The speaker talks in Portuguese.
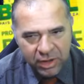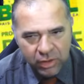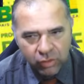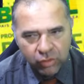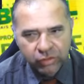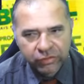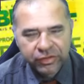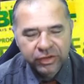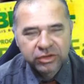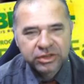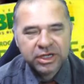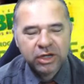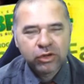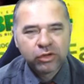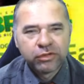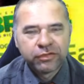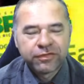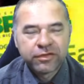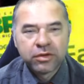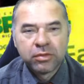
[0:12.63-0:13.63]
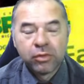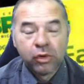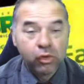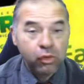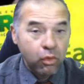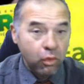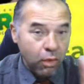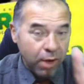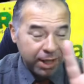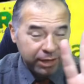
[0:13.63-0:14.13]
O governo já confirmou
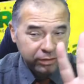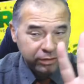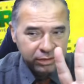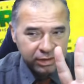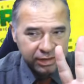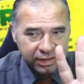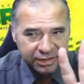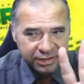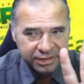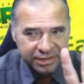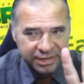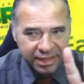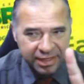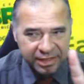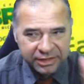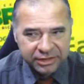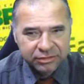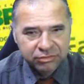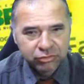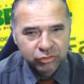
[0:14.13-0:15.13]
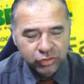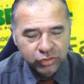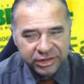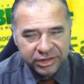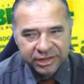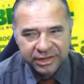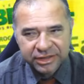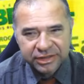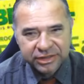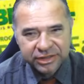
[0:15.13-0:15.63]
quatro listas,
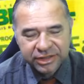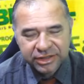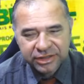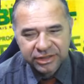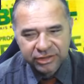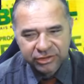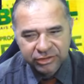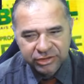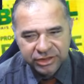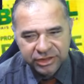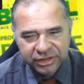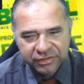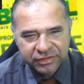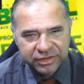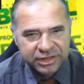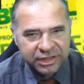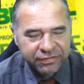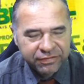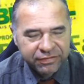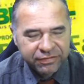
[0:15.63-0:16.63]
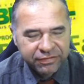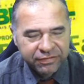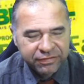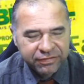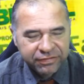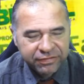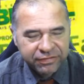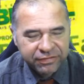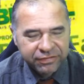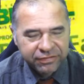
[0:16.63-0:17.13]
muita gente, inclusive, já fez a
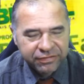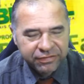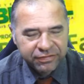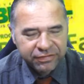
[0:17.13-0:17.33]
consulta